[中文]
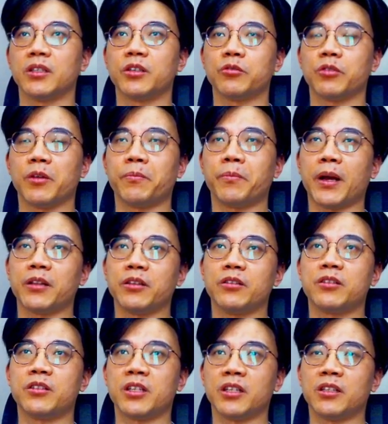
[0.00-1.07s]
所以办
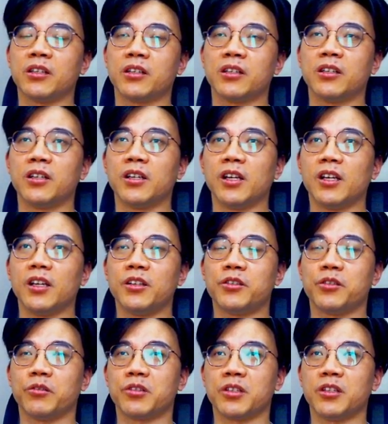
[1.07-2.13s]
签那个
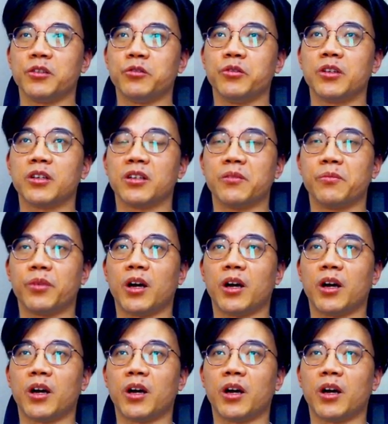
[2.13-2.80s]
手机的约可能不